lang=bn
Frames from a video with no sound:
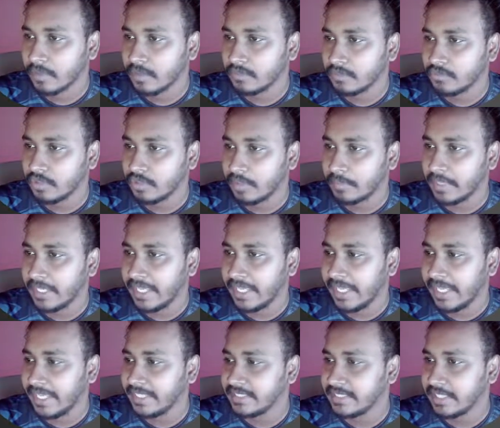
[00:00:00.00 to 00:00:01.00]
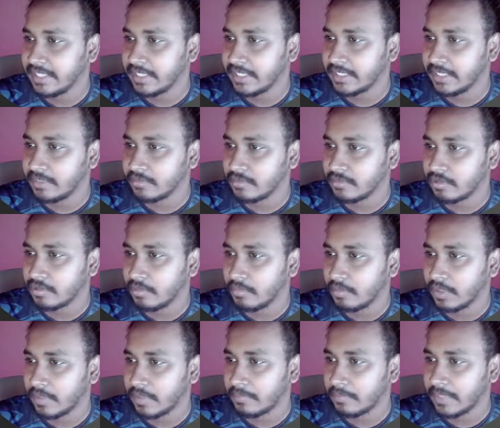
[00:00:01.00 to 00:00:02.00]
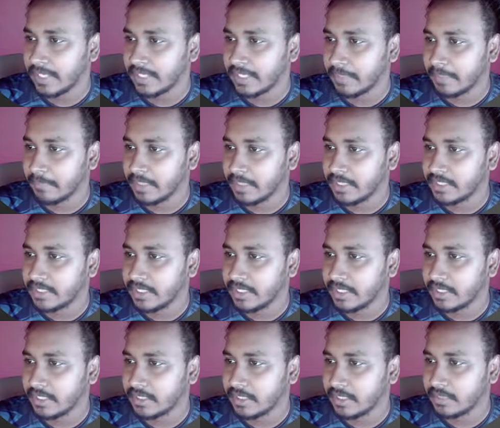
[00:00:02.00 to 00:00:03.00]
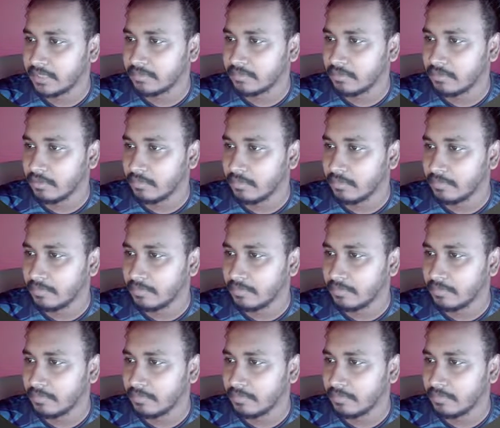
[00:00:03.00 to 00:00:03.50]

তো আমরা এই স্টিকারটা ইউজ করব আমরা এক নাম্বার স্টিকারটা ইউজ করব